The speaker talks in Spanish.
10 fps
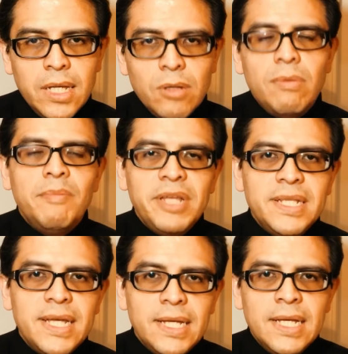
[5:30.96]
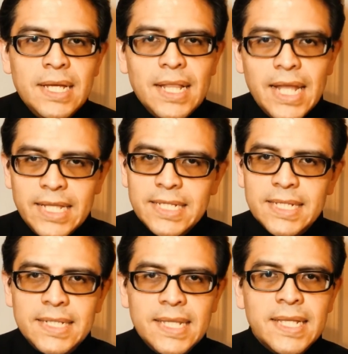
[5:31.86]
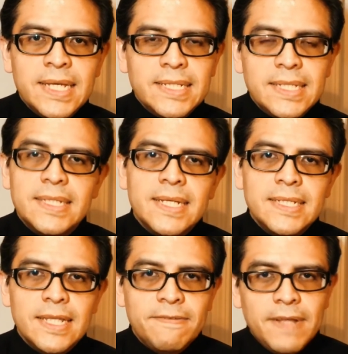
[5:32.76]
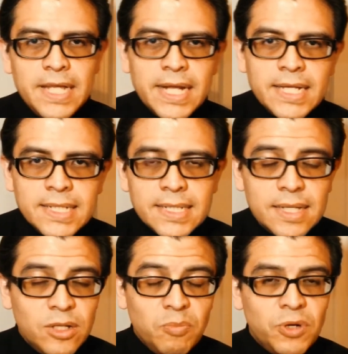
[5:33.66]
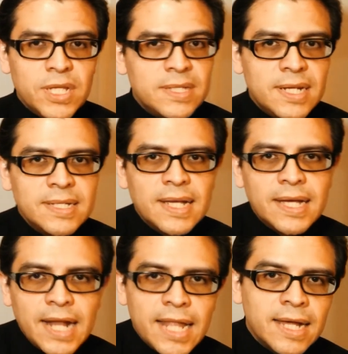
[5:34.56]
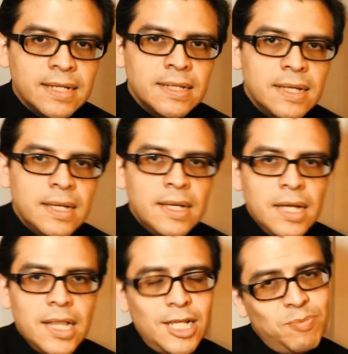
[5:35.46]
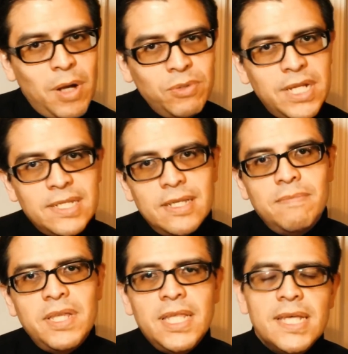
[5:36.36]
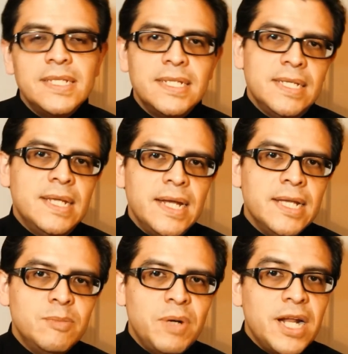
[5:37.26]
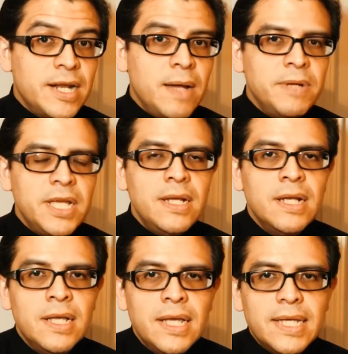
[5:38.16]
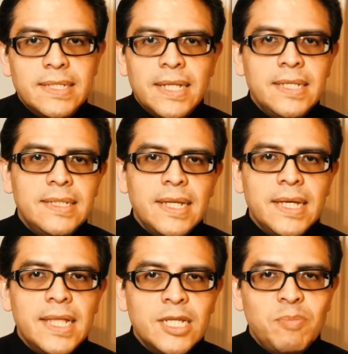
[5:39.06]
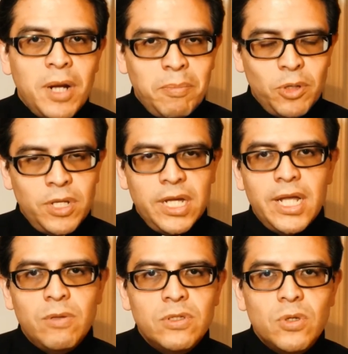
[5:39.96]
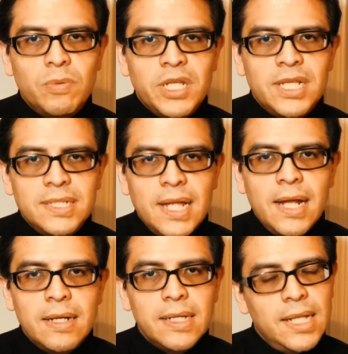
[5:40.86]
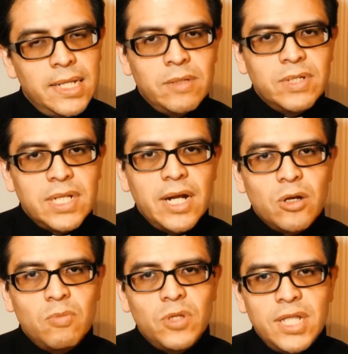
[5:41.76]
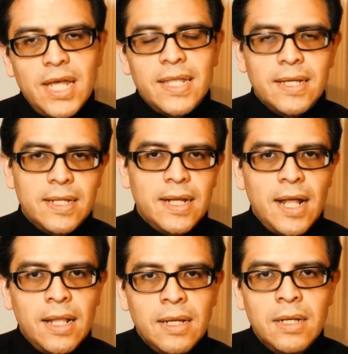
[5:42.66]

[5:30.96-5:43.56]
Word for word: Nuevamente, la necesidad de asistencia de feligreses no puede ser exagerada. Las pautas y medidas necesarias para reabrir están diseñadas para proteger nuestro bienestar y el de nuestra comunidad en general.